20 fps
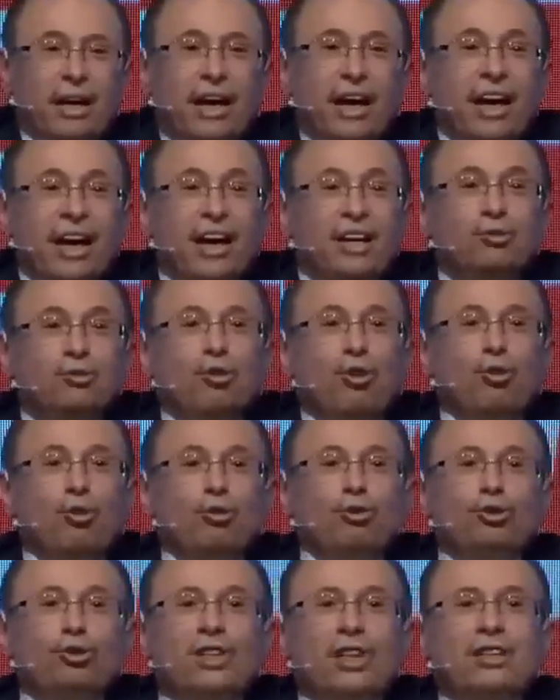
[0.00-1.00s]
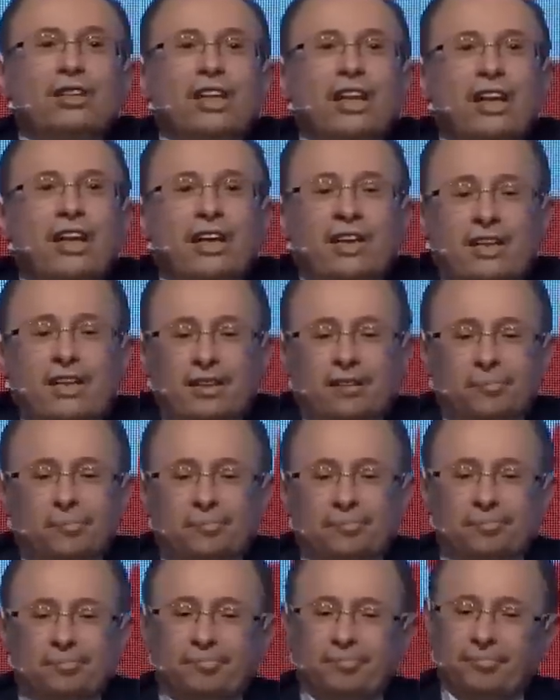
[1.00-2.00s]
Eğer doğruysa diyerek
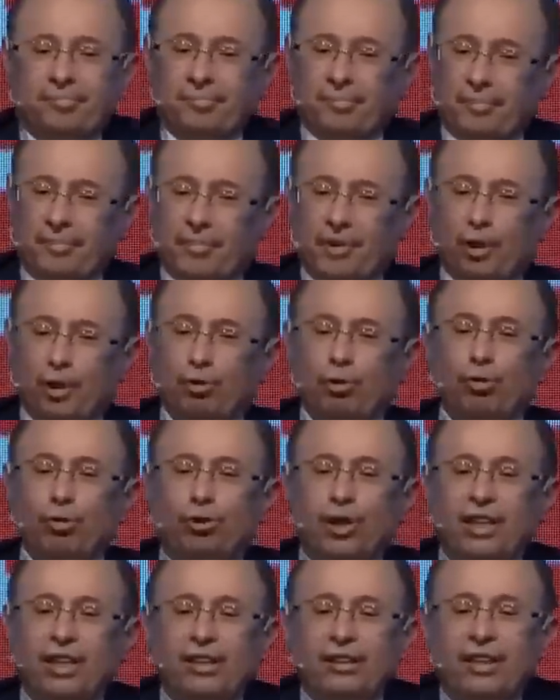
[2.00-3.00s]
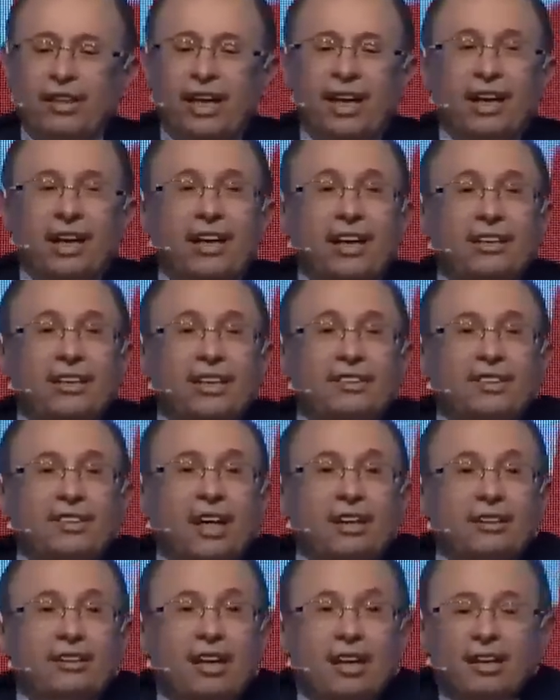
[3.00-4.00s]
ülkenin değerlerine
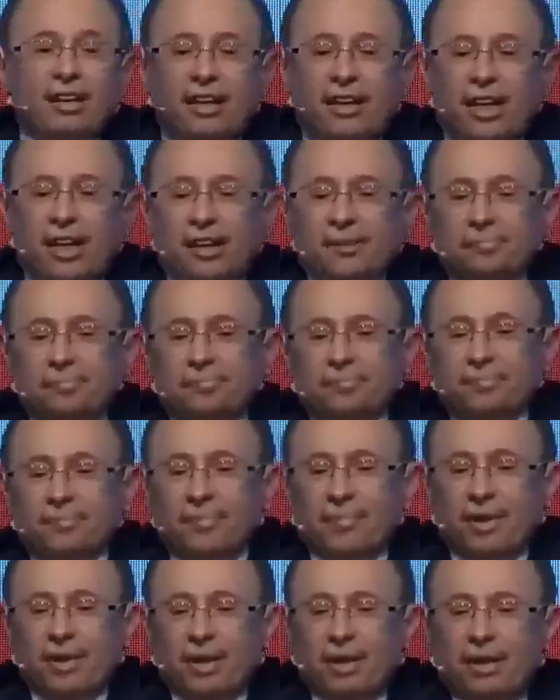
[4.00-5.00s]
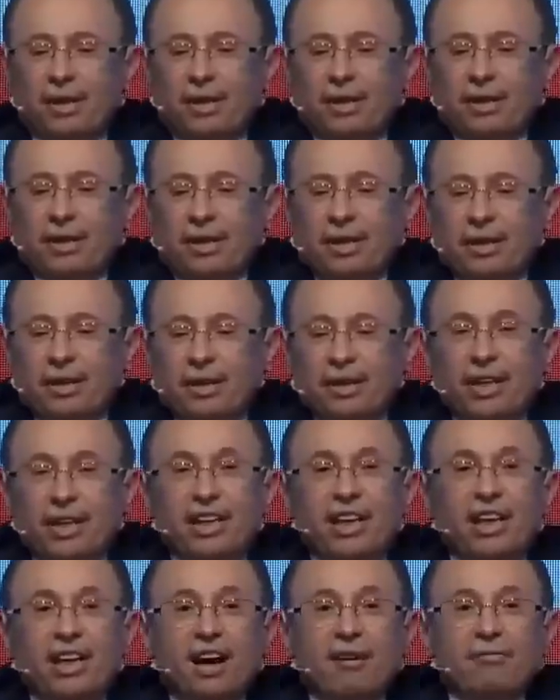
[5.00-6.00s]
saldıranlara
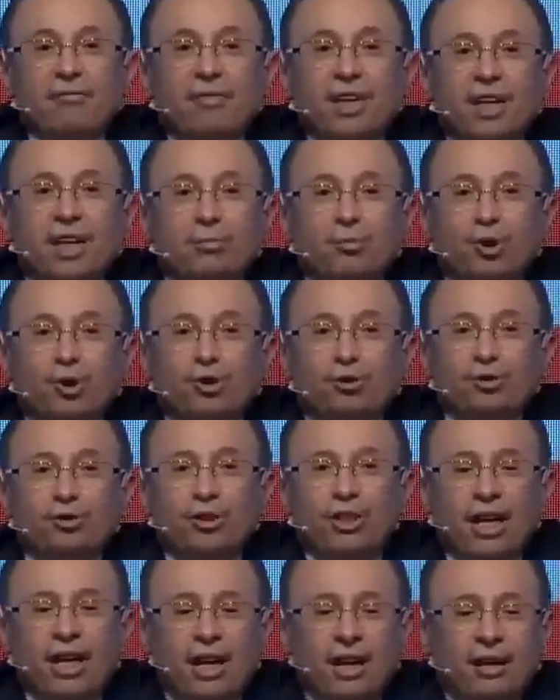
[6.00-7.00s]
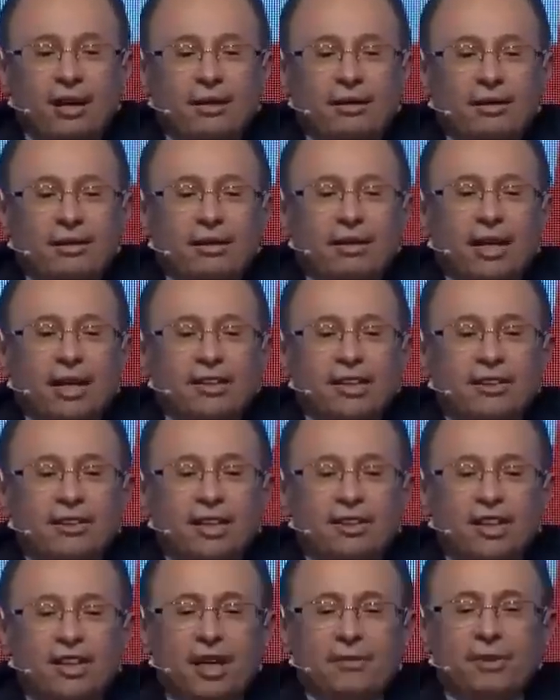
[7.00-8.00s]
ilan vermiyoruz diye
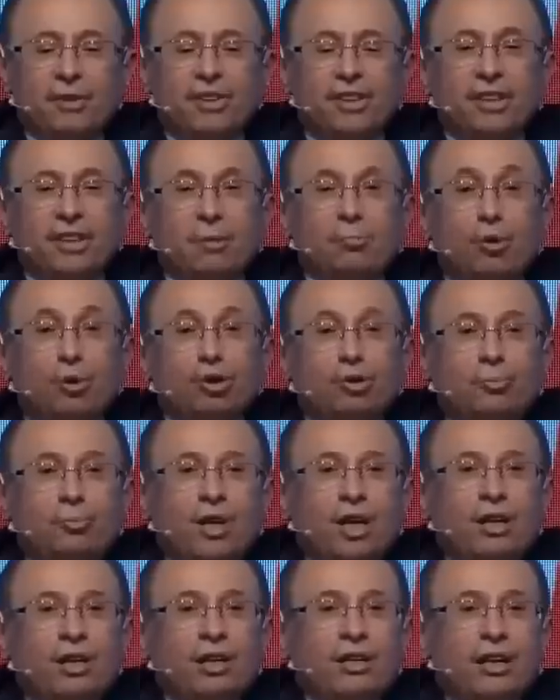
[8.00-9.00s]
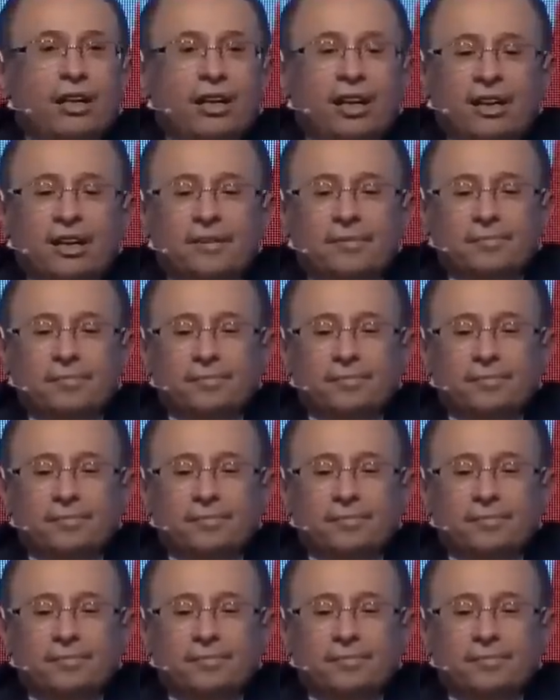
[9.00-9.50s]
gazete sayfasını boş bırakanlara,